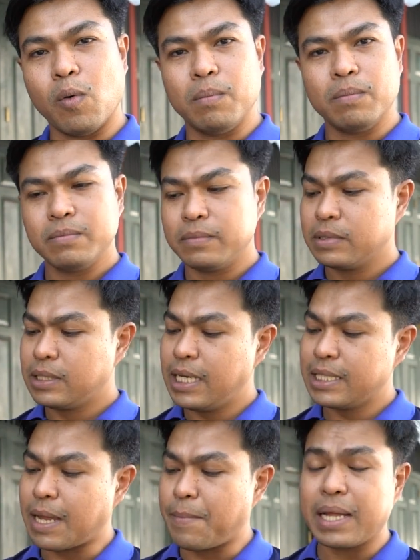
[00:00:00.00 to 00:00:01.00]
ปุ่ม
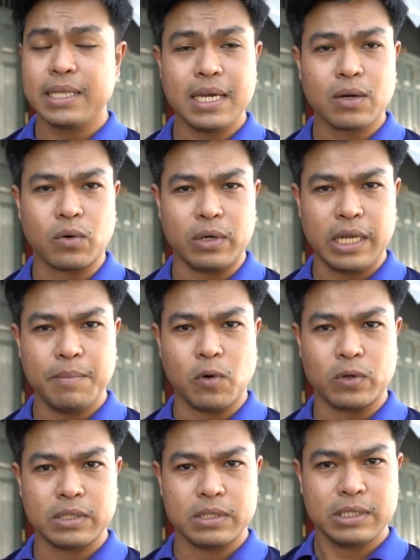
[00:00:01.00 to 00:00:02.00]
ที่สามารถที่จะกดรี
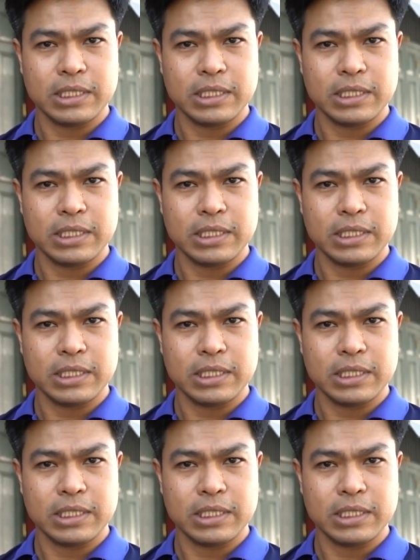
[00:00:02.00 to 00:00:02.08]
โมท